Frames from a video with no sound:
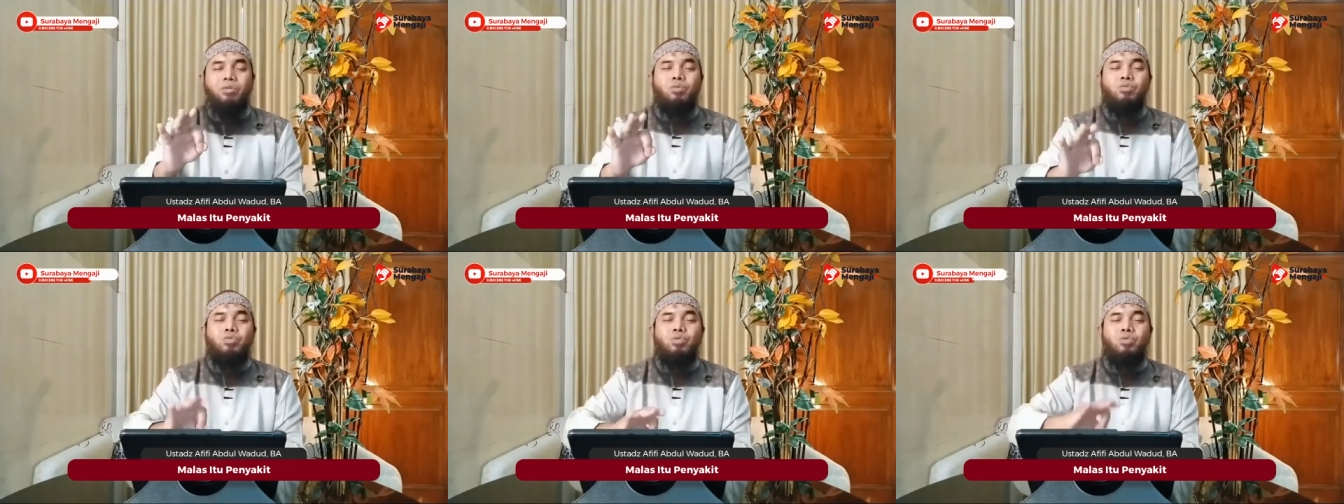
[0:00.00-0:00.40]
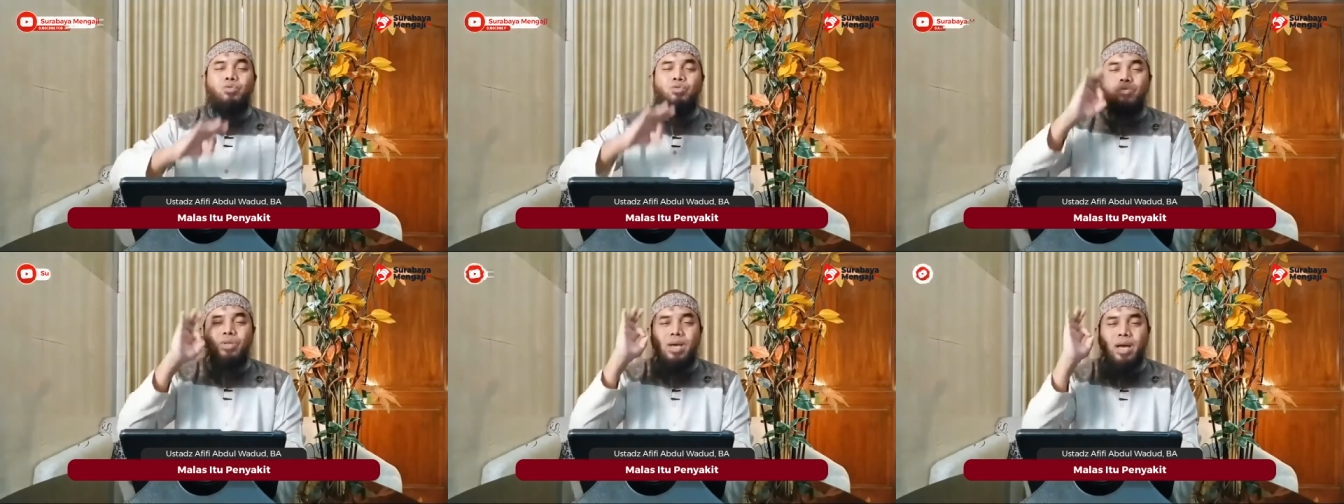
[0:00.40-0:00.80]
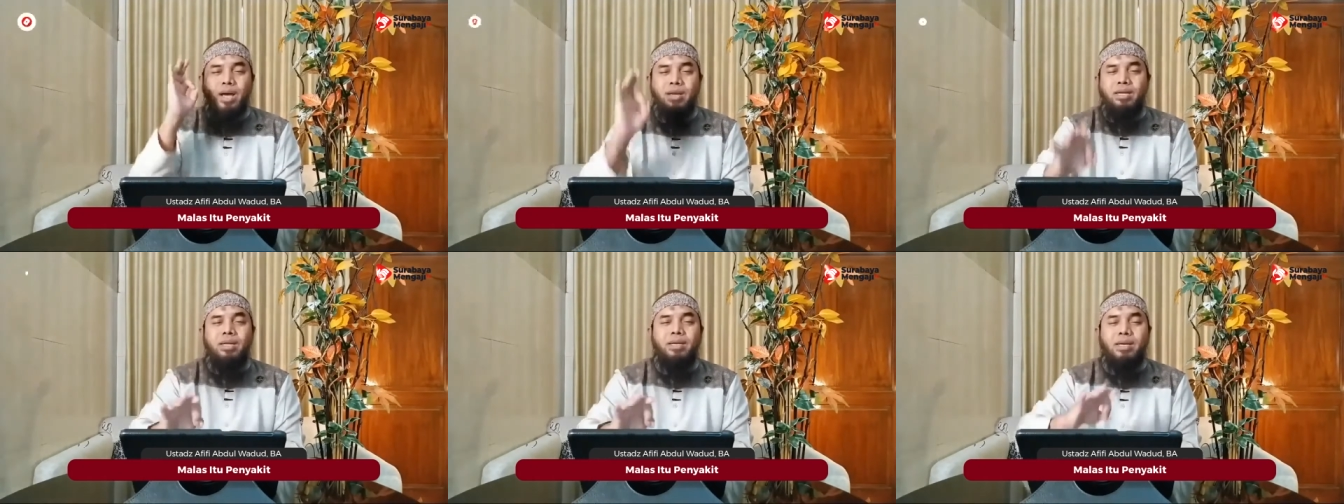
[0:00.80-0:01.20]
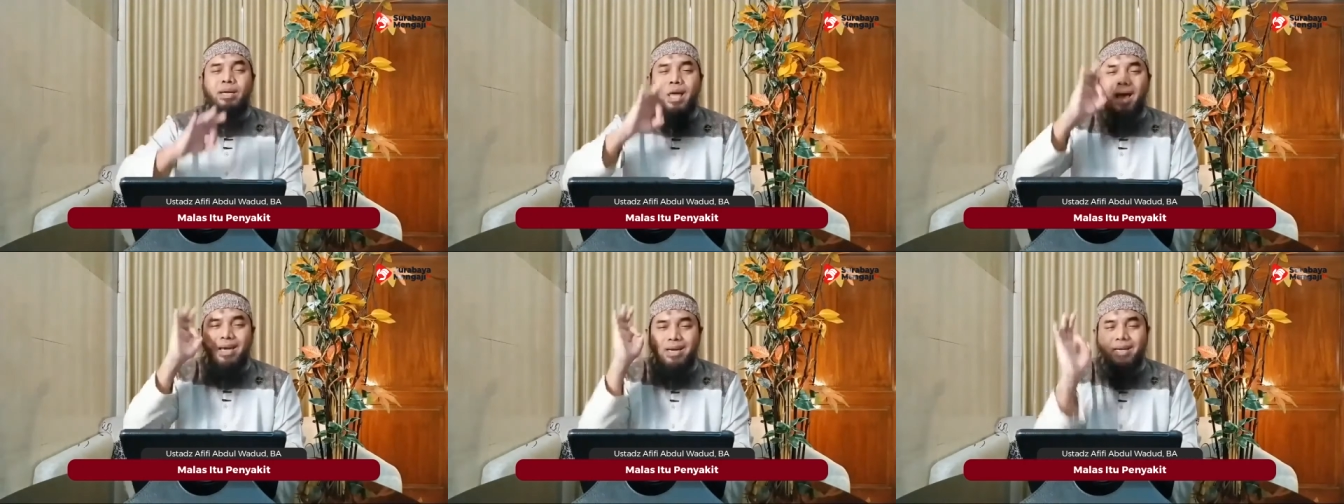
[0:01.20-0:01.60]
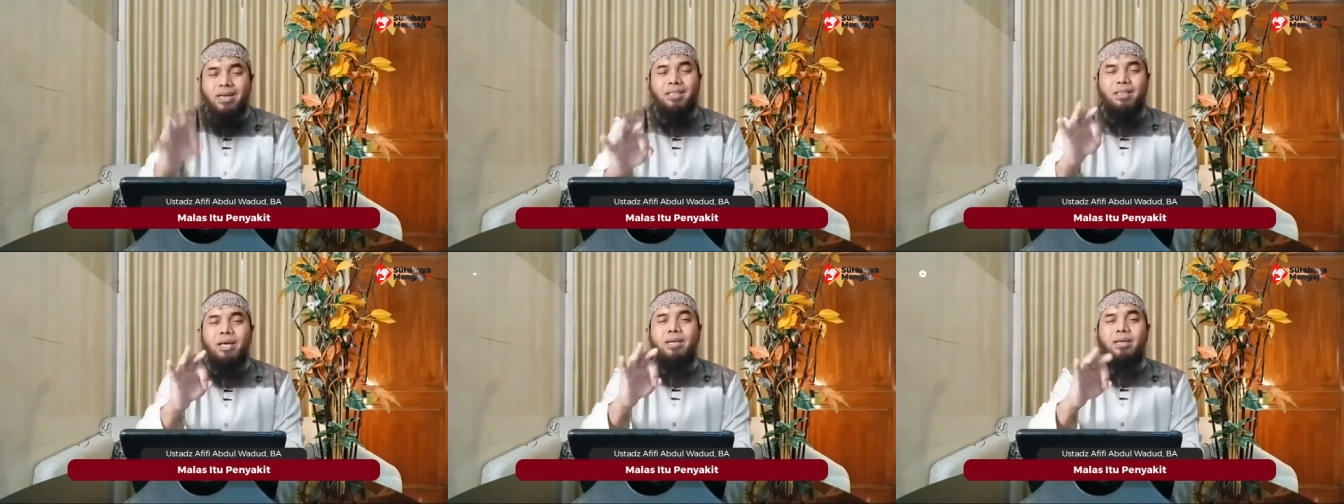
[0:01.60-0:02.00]
untuk dunia Anda dan
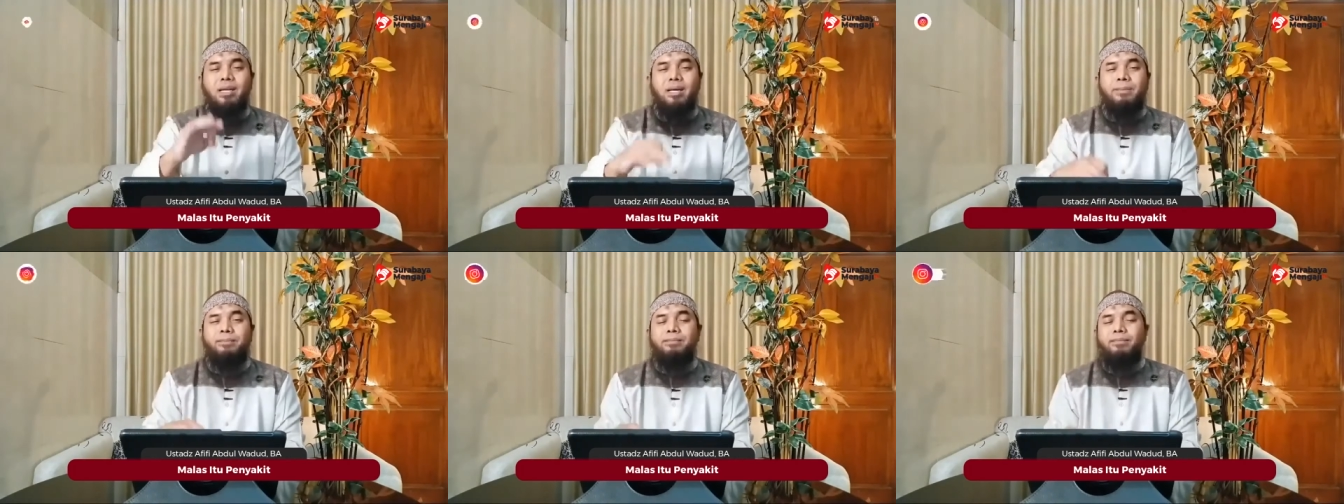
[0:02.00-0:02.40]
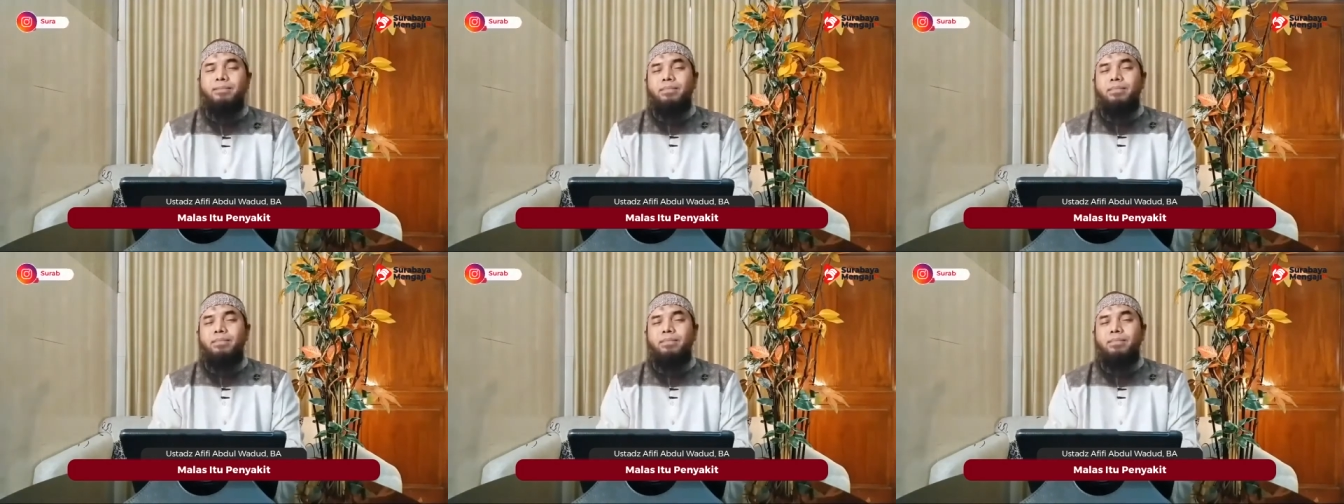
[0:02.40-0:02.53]
akhirat Anda.